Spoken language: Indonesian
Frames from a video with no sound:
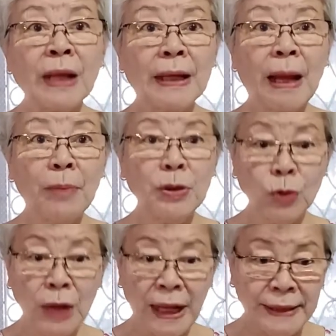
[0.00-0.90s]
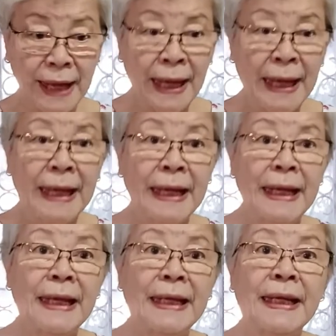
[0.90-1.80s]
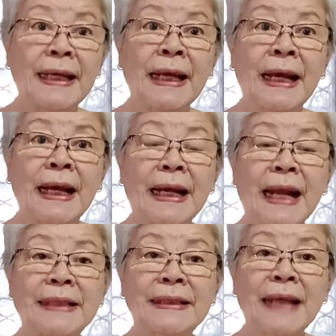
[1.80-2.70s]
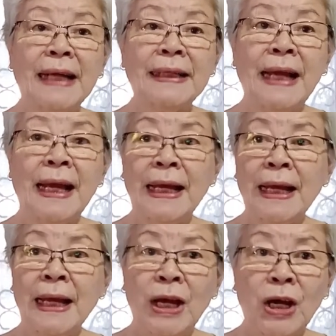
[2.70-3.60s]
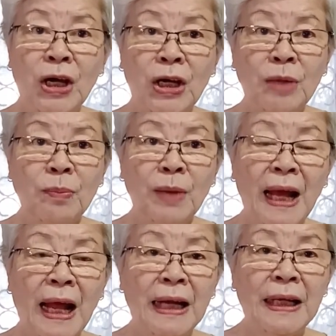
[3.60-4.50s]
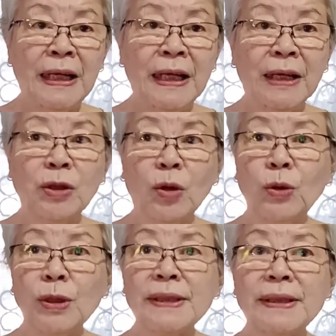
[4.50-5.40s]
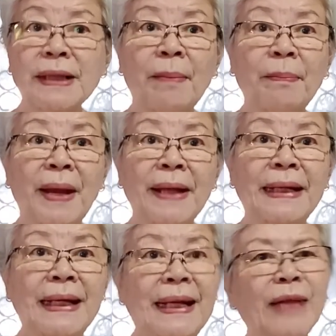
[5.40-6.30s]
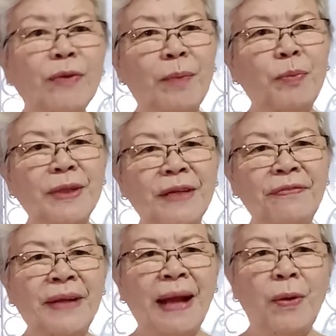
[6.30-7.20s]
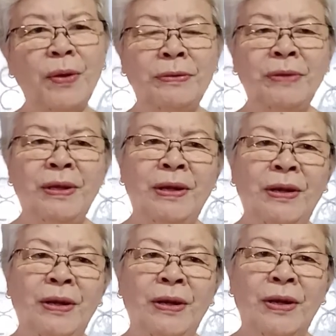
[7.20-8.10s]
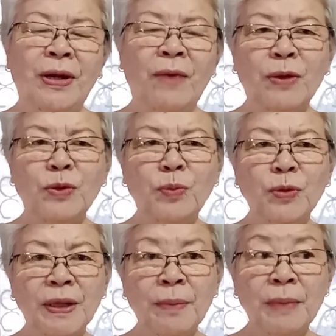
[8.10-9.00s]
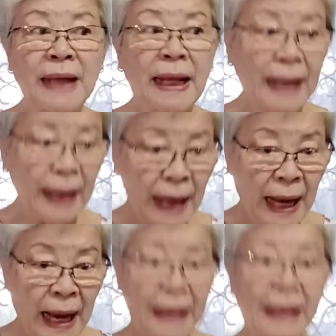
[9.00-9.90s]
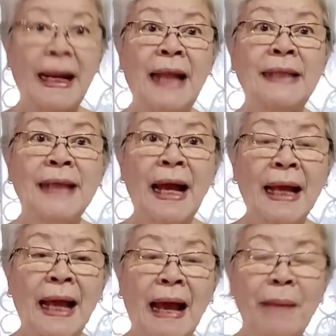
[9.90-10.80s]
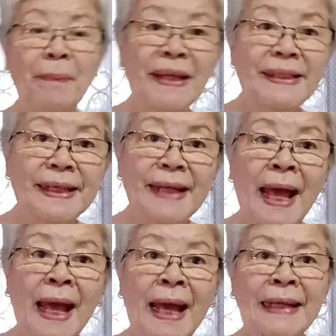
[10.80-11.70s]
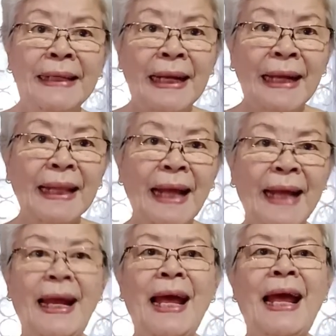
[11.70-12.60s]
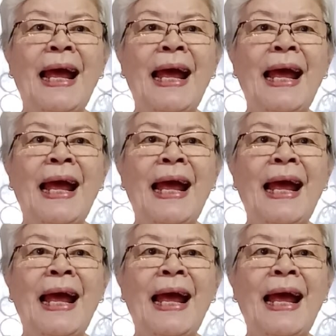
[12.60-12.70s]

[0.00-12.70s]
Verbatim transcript: Nah, betul aja ini keranjangnya e, mengalir terus sampai dilihat oleh putri Firaun. Nah, waktu putri melihat eh ada keranjang, apa isinya? Dilihat ada